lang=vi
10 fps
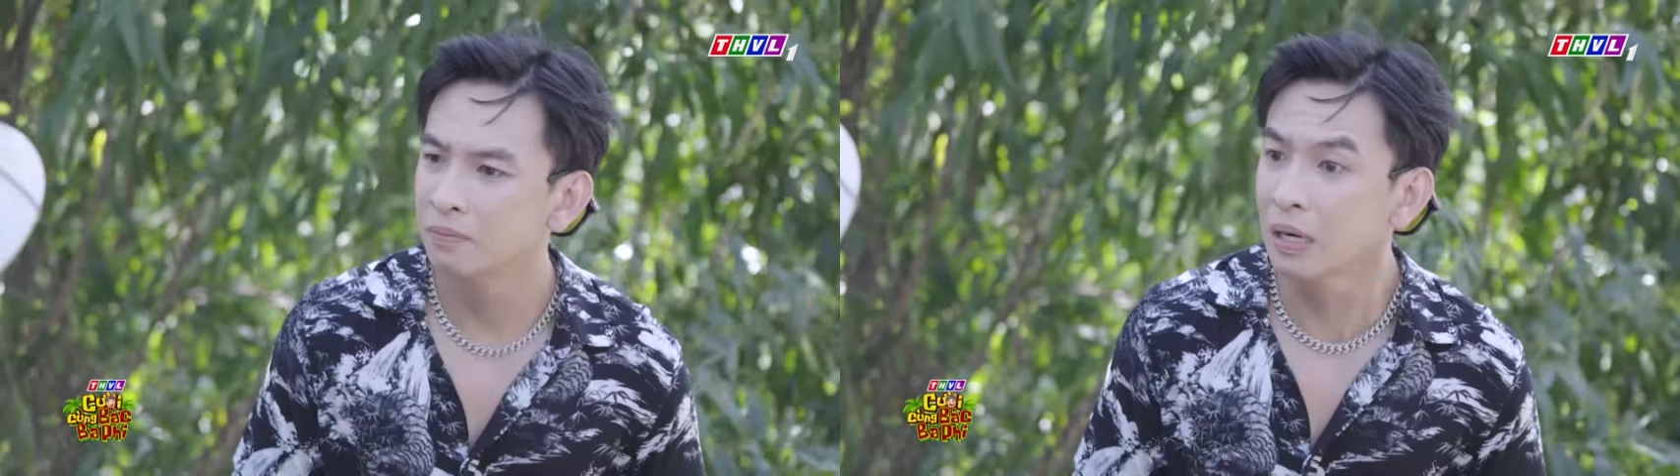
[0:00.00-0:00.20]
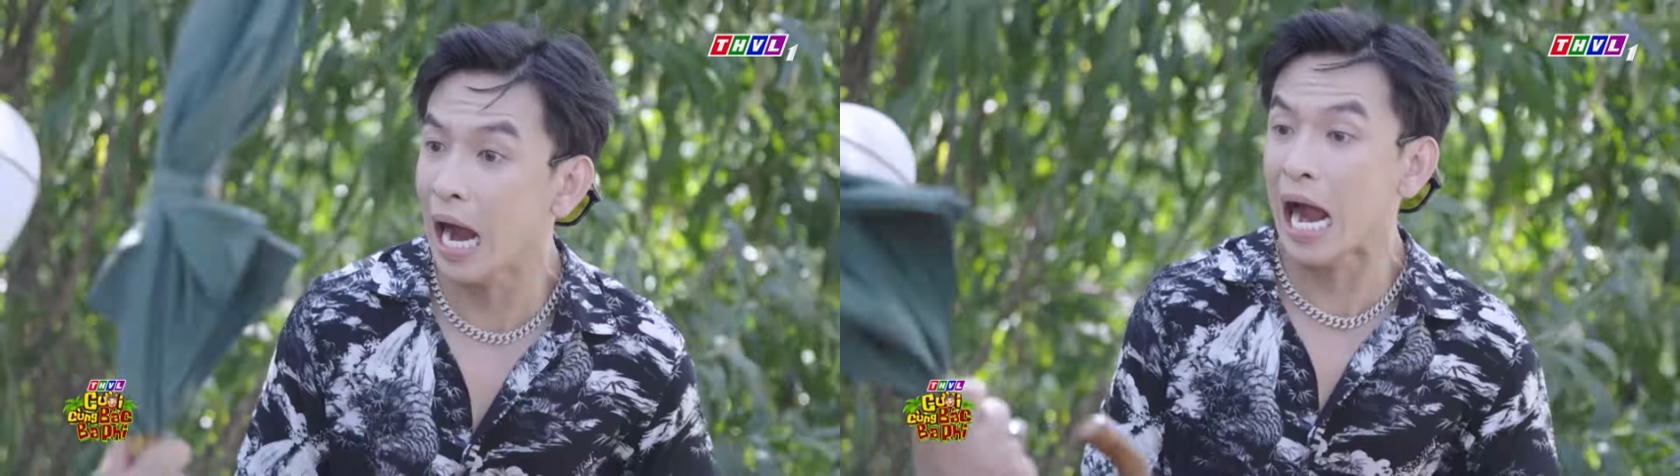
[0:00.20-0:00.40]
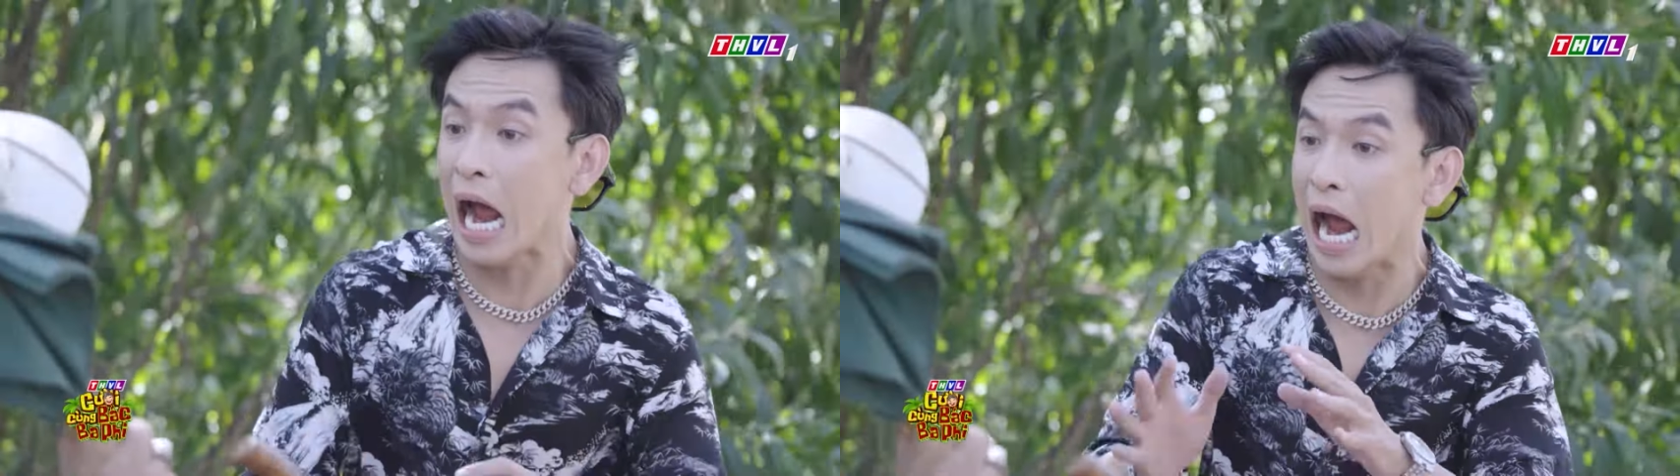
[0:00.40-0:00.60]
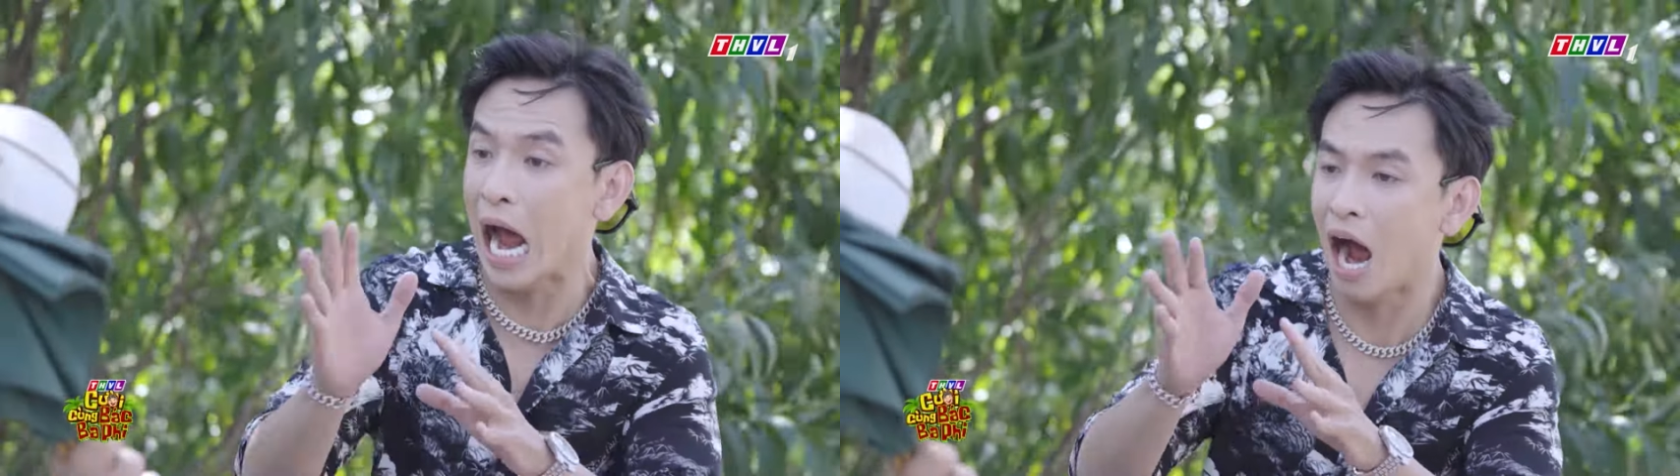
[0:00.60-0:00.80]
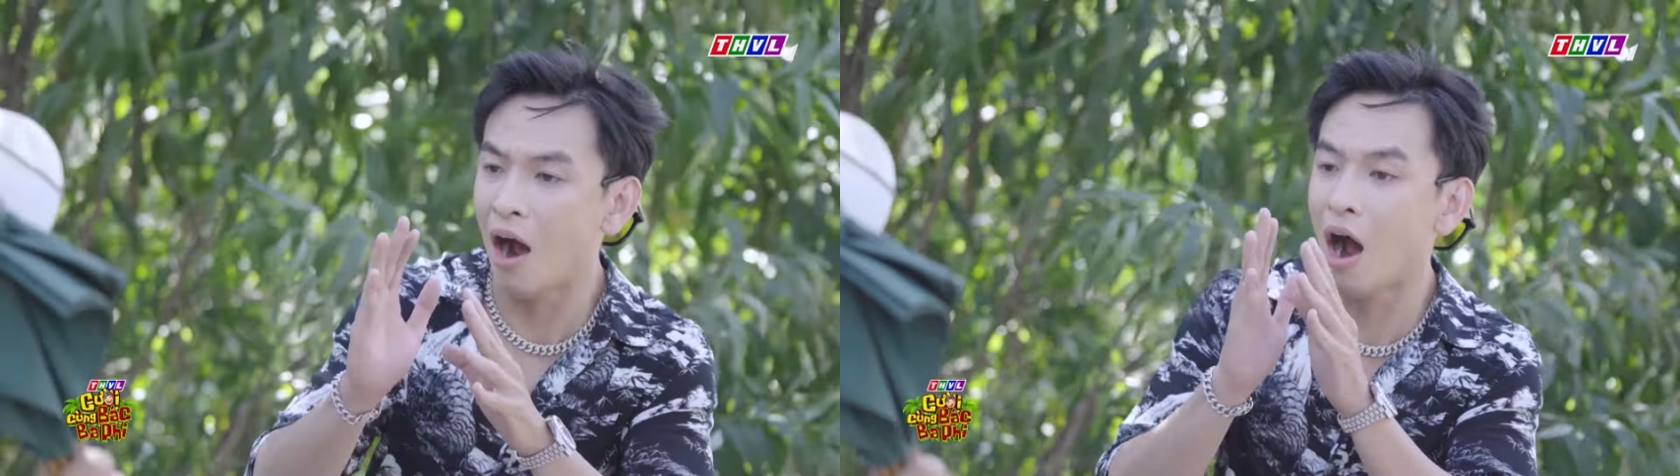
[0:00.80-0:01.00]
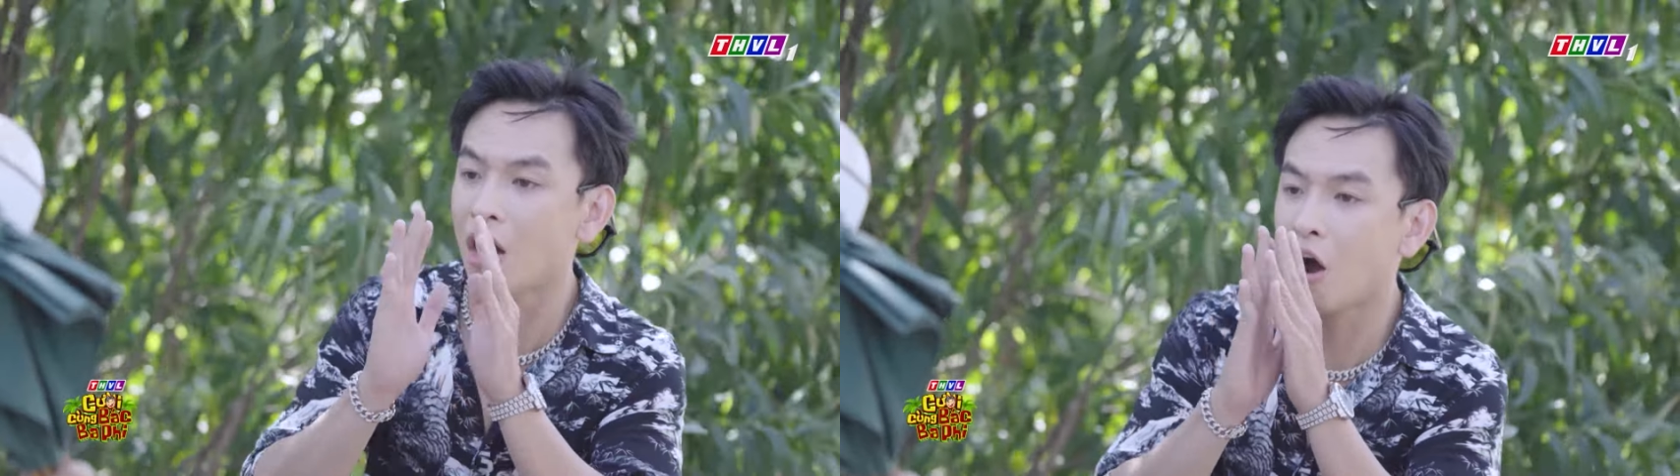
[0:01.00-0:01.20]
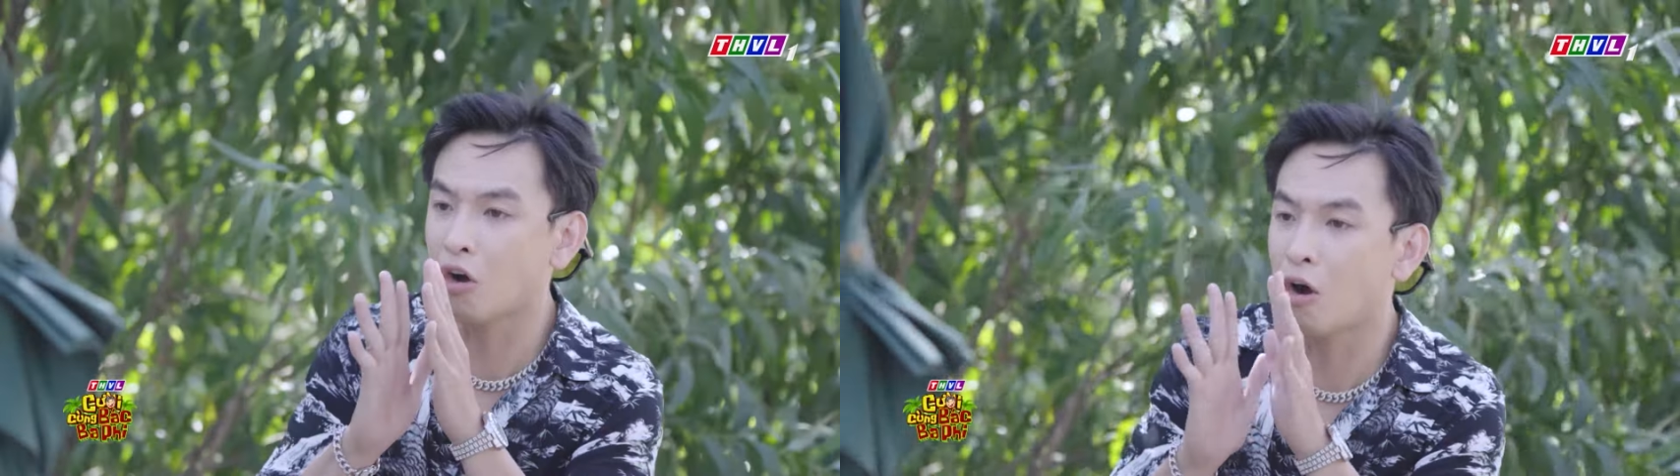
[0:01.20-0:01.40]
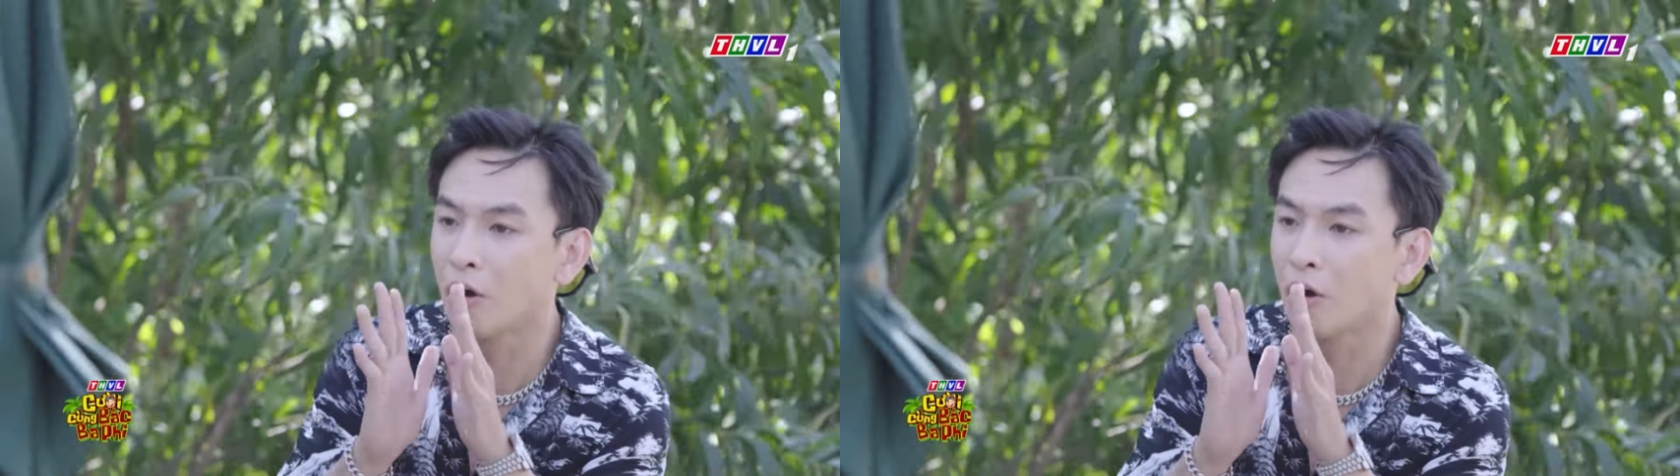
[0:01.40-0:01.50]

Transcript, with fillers: Ờ, ờ, ờ, con,